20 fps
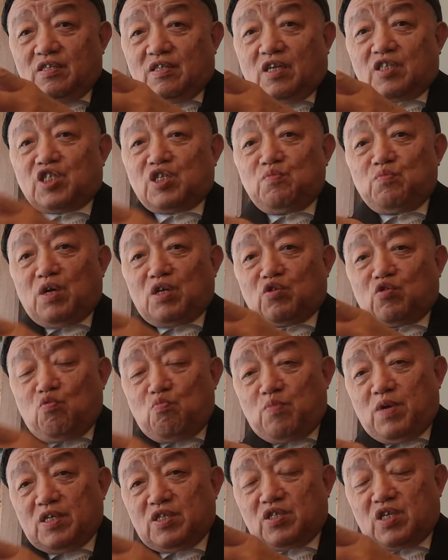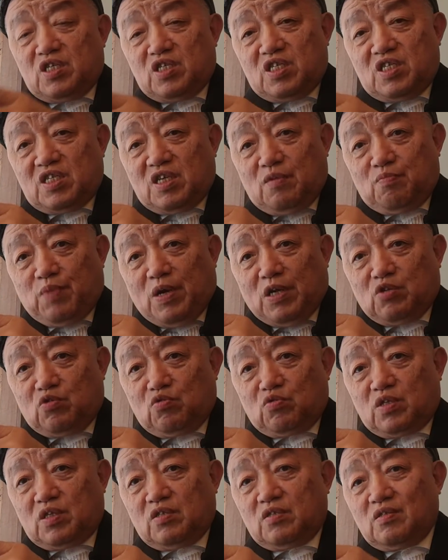它静脉、动脉、神经在摆
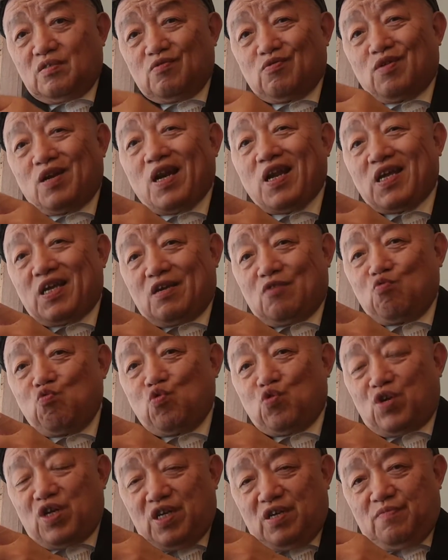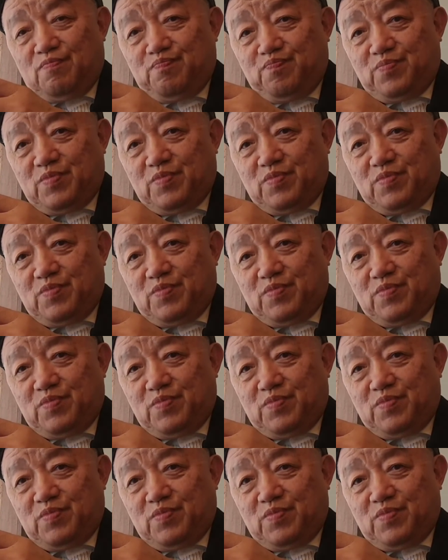动的累过累。